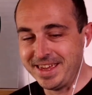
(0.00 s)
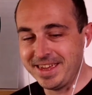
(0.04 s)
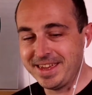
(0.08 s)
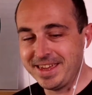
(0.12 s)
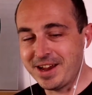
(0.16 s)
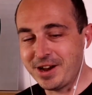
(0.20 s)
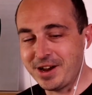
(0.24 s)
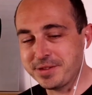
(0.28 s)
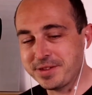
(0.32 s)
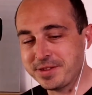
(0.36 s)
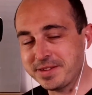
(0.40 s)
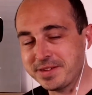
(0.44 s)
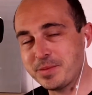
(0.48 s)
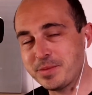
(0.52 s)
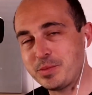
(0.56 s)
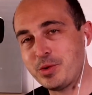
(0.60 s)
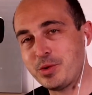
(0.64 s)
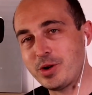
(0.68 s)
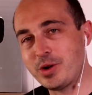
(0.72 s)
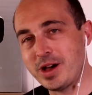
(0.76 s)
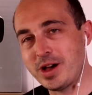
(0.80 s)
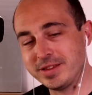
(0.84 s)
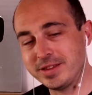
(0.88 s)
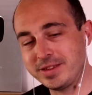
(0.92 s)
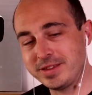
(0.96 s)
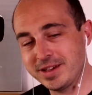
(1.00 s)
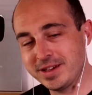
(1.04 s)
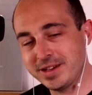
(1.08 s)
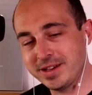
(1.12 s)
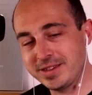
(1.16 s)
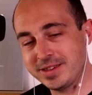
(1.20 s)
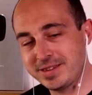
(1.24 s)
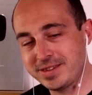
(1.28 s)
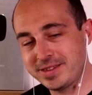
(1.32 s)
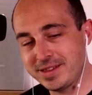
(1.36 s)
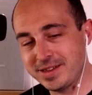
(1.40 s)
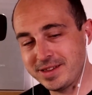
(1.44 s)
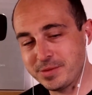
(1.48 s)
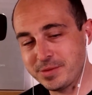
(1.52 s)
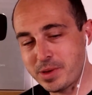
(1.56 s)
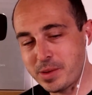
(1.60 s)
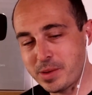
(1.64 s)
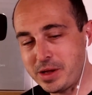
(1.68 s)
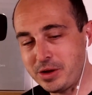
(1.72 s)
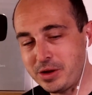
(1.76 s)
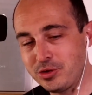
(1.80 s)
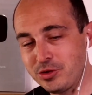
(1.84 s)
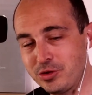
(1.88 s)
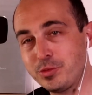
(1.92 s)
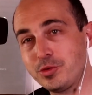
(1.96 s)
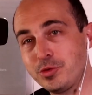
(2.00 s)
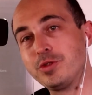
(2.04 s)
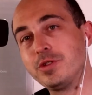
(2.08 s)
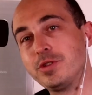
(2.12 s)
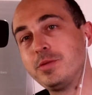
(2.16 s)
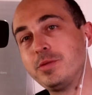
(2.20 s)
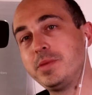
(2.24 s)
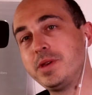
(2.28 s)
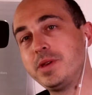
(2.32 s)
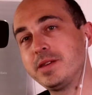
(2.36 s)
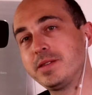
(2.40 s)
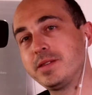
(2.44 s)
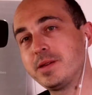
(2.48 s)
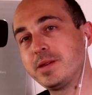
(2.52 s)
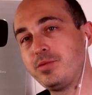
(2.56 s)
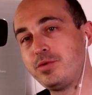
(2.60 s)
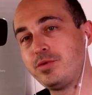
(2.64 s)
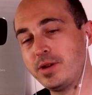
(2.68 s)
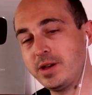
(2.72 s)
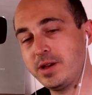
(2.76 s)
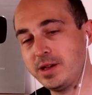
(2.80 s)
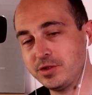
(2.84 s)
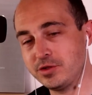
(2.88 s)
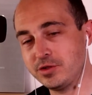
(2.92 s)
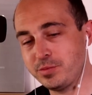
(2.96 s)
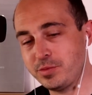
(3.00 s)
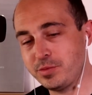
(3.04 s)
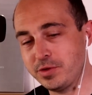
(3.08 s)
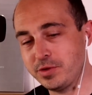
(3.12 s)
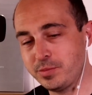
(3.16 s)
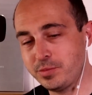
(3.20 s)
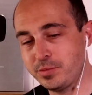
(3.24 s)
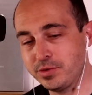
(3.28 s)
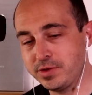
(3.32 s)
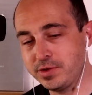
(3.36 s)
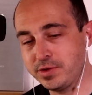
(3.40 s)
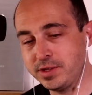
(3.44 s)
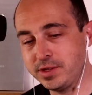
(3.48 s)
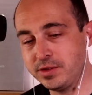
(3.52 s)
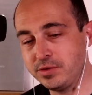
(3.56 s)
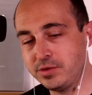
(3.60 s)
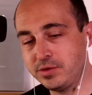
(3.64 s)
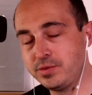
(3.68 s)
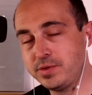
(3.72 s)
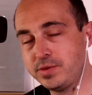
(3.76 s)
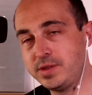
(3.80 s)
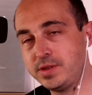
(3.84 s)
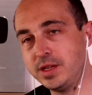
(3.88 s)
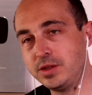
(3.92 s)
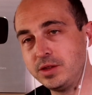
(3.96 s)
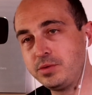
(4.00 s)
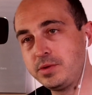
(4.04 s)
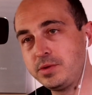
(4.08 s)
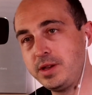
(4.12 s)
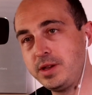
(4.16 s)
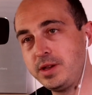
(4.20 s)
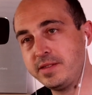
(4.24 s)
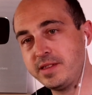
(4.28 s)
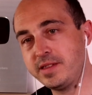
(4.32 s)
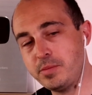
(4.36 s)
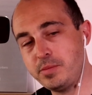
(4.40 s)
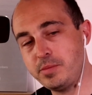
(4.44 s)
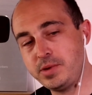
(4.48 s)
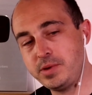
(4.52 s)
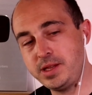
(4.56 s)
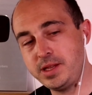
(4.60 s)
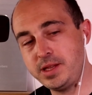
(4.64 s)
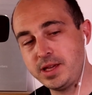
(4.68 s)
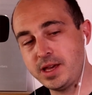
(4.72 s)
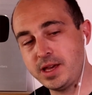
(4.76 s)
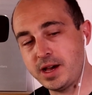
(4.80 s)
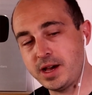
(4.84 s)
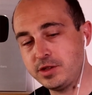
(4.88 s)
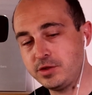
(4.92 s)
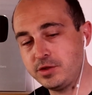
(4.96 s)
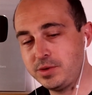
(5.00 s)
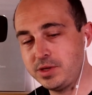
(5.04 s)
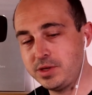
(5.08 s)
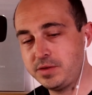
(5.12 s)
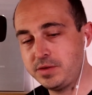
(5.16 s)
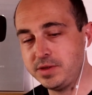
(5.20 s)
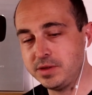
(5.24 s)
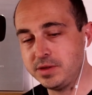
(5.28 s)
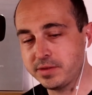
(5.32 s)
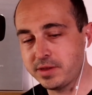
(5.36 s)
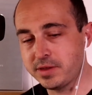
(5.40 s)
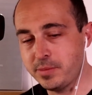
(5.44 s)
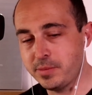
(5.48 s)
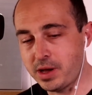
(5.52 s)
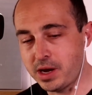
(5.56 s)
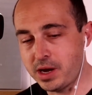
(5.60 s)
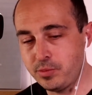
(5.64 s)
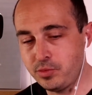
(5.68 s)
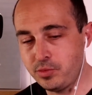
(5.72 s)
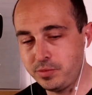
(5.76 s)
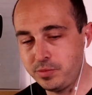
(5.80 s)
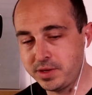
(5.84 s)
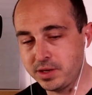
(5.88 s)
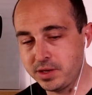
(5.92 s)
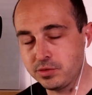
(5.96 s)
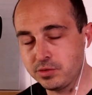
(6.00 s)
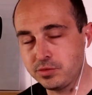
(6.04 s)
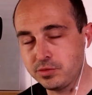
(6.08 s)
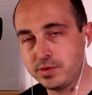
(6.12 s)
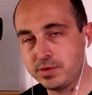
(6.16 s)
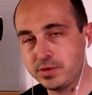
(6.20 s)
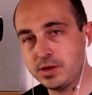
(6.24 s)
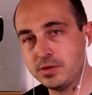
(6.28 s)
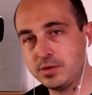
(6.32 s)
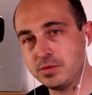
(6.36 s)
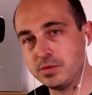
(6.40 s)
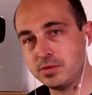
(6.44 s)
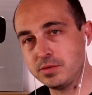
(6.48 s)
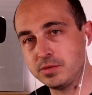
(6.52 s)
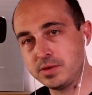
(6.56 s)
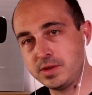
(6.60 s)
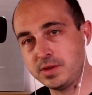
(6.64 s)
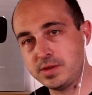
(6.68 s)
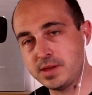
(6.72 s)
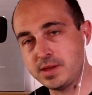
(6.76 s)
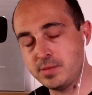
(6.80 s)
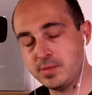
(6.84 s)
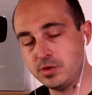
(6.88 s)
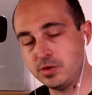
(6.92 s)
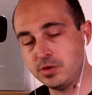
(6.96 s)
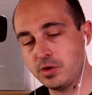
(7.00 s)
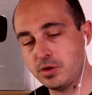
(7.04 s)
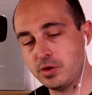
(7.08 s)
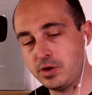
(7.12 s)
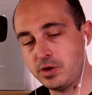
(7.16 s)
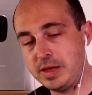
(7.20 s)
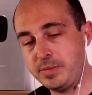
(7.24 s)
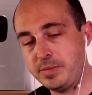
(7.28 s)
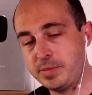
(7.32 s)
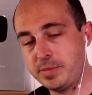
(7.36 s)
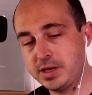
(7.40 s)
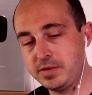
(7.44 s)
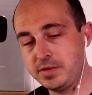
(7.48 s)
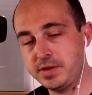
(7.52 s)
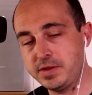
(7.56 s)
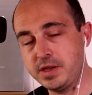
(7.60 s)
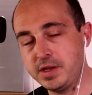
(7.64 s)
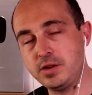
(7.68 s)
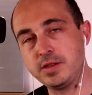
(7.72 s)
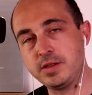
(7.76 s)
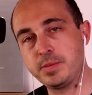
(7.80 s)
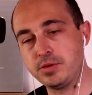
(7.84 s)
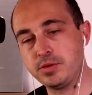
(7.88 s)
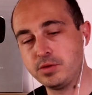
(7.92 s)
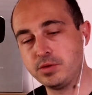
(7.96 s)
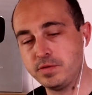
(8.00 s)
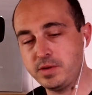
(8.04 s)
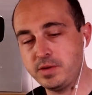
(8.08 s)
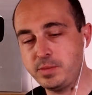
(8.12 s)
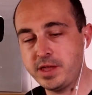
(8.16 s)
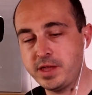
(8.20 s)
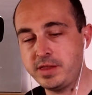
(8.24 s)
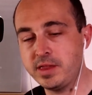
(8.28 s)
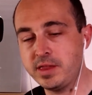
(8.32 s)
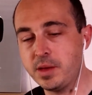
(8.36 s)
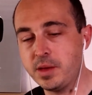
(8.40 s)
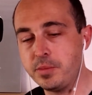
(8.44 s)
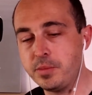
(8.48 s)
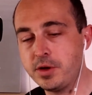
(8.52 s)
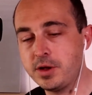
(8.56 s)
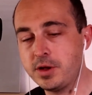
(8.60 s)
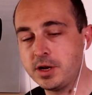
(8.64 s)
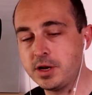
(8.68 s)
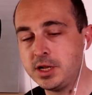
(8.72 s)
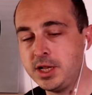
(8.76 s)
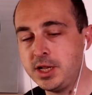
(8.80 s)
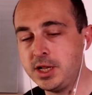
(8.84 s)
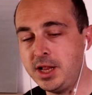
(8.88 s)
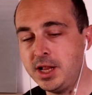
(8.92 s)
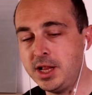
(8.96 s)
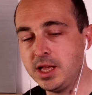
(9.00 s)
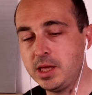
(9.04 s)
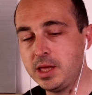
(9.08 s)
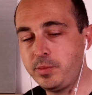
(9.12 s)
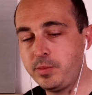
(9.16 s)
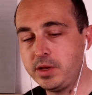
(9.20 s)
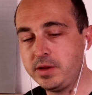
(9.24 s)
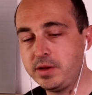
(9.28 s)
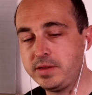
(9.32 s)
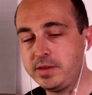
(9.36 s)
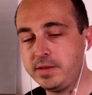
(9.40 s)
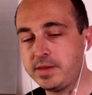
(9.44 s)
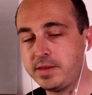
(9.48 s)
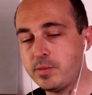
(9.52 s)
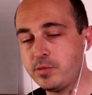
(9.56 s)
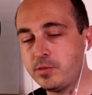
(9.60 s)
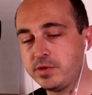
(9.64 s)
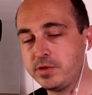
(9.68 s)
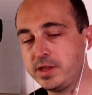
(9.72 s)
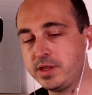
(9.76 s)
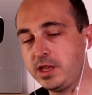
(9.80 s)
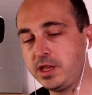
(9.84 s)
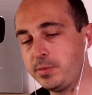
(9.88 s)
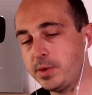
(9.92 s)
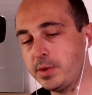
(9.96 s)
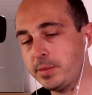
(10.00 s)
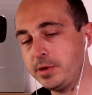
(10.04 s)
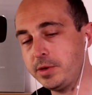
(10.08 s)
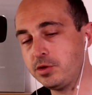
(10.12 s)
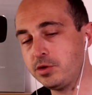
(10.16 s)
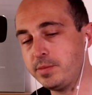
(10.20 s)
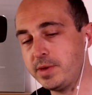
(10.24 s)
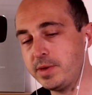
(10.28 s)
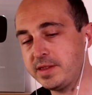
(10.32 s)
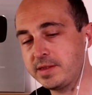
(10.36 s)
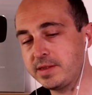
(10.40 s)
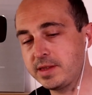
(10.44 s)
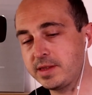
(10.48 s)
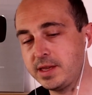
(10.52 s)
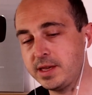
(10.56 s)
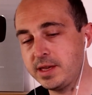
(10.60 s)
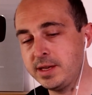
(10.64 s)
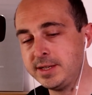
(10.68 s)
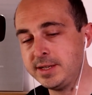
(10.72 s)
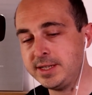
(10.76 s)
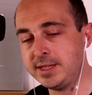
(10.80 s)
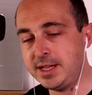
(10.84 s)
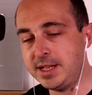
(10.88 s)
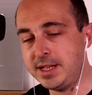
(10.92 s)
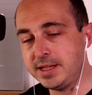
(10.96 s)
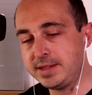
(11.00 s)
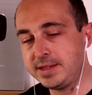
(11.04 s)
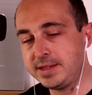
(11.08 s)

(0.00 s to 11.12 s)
Et alors ça, ça pourrait intéresser pas mal de monde, mais ça pourrait, je pense, poser des soucis à toutes les applis gratuites financées par la pub. C'est que tu sais, le système de relais privé, l'espèce de VPN d'Apple, et puis le système aussi qui te permet de masquer